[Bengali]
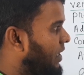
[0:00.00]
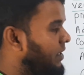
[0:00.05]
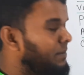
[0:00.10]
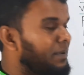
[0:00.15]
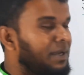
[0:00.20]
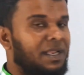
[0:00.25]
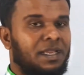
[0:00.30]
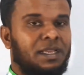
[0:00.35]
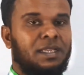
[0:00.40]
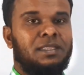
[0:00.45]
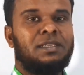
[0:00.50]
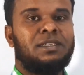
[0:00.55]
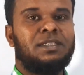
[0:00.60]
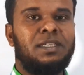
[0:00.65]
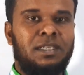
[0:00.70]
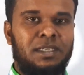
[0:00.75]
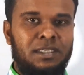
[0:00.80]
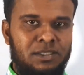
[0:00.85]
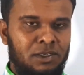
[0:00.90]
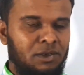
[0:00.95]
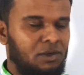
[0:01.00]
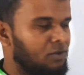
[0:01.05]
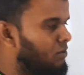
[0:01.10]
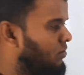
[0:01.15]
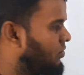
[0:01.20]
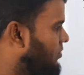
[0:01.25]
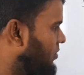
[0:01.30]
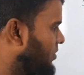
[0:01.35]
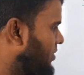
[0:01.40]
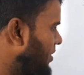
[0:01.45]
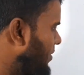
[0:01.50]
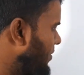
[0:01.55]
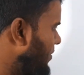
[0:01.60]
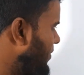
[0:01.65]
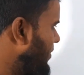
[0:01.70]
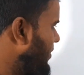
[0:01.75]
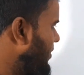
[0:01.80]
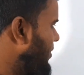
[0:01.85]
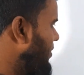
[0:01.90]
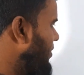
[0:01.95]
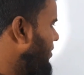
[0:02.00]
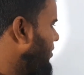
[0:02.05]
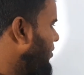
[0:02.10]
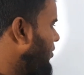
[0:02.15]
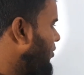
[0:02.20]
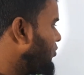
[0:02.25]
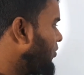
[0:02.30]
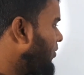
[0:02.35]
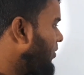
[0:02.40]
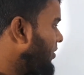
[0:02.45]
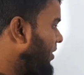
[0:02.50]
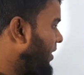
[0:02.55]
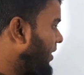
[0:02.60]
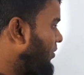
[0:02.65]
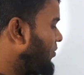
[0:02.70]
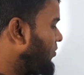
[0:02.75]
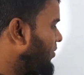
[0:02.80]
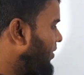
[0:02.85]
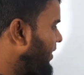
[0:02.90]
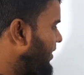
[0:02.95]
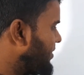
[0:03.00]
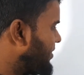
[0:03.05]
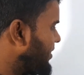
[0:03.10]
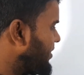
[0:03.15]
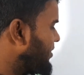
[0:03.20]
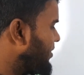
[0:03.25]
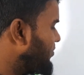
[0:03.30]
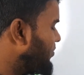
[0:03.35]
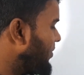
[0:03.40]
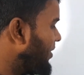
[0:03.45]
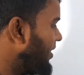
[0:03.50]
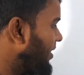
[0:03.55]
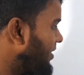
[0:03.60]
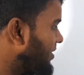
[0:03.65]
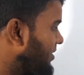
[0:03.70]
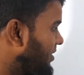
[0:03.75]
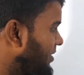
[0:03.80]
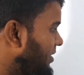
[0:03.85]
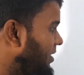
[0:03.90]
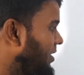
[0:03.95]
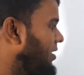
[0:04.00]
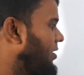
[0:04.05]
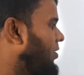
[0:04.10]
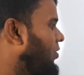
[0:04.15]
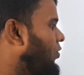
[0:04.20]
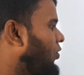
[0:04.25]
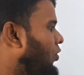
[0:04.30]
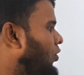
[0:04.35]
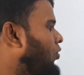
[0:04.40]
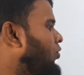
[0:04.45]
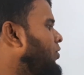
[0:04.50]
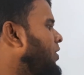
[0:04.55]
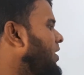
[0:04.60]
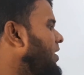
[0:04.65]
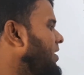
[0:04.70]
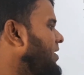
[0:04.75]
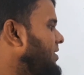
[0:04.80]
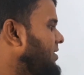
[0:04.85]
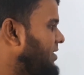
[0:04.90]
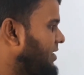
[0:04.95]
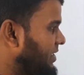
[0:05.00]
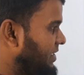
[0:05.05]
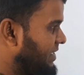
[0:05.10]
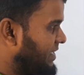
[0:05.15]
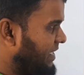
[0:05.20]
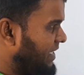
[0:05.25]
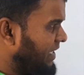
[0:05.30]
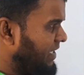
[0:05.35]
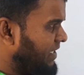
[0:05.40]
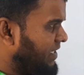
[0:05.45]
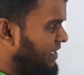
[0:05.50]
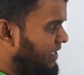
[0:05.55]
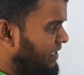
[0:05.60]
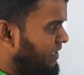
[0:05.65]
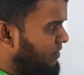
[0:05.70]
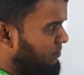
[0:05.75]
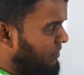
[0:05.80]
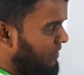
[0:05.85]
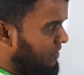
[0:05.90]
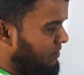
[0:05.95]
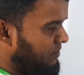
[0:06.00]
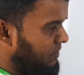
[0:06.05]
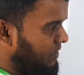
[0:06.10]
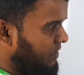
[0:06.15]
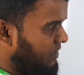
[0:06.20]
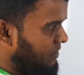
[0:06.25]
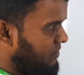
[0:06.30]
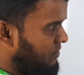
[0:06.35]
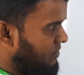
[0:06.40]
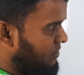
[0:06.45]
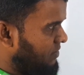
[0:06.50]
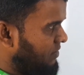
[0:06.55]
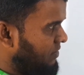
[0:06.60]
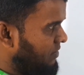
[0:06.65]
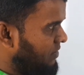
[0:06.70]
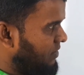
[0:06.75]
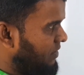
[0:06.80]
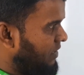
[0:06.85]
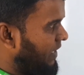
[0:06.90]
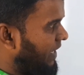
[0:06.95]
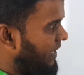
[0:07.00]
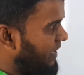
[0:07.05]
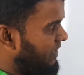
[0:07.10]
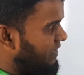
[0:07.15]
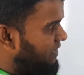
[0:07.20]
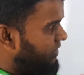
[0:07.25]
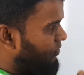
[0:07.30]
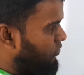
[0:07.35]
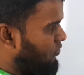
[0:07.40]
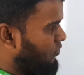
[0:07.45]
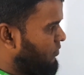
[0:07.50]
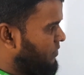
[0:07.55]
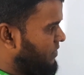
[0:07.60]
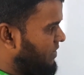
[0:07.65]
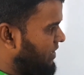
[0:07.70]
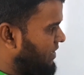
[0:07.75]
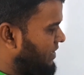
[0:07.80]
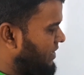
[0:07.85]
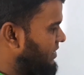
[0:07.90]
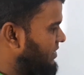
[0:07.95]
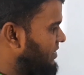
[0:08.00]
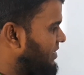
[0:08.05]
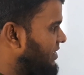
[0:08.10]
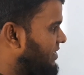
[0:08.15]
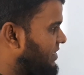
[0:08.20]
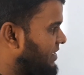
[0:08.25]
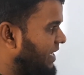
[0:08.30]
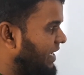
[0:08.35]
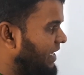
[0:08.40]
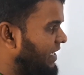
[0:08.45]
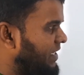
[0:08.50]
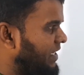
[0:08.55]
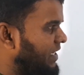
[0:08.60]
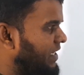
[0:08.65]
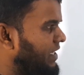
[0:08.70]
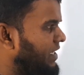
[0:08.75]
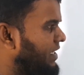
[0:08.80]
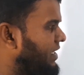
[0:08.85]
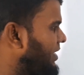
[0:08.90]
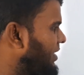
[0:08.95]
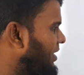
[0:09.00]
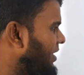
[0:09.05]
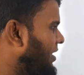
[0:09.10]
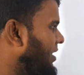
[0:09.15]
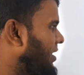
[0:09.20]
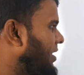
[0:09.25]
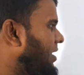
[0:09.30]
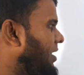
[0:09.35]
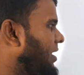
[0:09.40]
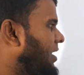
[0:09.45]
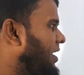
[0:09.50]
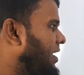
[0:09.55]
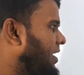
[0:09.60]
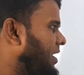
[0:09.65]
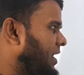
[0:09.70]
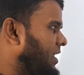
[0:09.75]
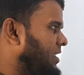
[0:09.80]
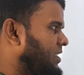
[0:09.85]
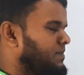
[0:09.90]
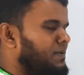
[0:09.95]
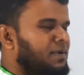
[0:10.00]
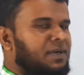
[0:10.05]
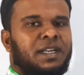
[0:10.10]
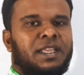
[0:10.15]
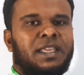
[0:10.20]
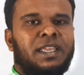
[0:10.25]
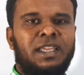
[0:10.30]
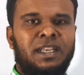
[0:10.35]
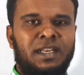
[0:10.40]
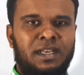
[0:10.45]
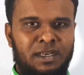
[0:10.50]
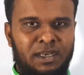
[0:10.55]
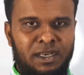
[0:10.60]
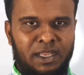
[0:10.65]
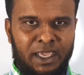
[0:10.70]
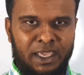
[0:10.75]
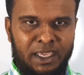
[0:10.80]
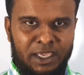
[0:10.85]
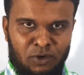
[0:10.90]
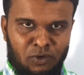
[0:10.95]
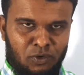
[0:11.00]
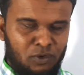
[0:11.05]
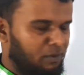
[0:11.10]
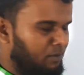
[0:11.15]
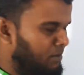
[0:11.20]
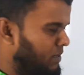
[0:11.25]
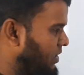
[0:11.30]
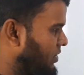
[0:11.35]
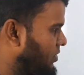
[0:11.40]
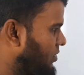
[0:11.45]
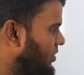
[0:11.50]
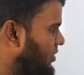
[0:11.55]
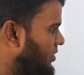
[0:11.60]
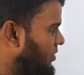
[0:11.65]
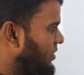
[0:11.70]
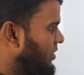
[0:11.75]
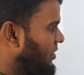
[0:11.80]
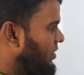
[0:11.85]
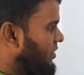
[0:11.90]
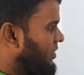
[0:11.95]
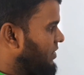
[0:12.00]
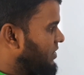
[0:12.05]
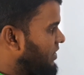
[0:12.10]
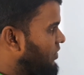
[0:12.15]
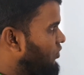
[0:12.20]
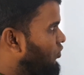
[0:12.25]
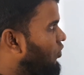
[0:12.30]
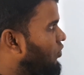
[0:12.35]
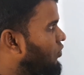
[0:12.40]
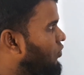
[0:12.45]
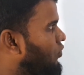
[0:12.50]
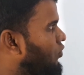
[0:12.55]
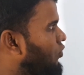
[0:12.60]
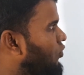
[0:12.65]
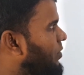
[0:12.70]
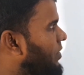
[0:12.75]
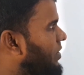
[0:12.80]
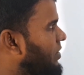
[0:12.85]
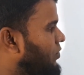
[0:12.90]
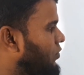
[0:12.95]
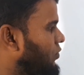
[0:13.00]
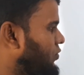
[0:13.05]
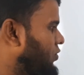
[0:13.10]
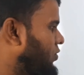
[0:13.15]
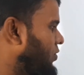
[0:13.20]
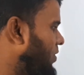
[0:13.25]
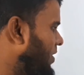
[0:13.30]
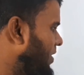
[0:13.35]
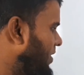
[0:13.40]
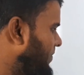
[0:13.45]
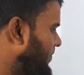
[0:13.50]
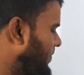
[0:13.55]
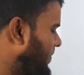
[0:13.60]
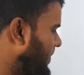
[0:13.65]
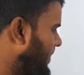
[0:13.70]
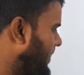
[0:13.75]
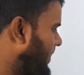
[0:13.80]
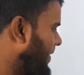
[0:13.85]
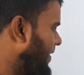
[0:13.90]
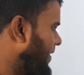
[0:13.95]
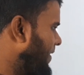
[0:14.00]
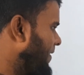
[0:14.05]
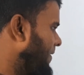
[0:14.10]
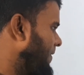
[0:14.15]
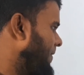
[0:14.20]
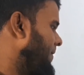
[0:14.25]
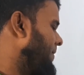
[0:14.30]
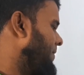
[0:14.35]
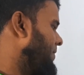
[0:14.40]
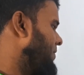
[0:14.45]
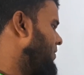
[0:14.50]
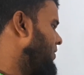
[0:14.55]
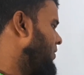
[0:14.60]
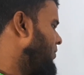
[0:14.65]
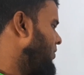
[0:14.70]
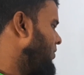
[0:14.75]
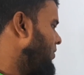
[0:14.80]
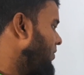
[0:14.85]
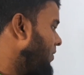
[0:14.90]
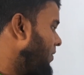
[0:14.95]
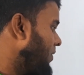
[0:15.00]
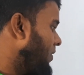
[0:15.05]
আরবি লেখাতে সে কী ছিল দক্ষ ছিল অথবা দেখো নেক্সট এক্সাম্পলে লিখছি অহনা ইজ স্কিল্ড ইন ম্যাথমেটিক্স হ্যাঁ একই রকম সেন্টেন্স স্কিল্ড ইন আর এক্সপার্ট ইন একই রকম মিন করে সে দক্ষ বা কৌশলী হুম যেমন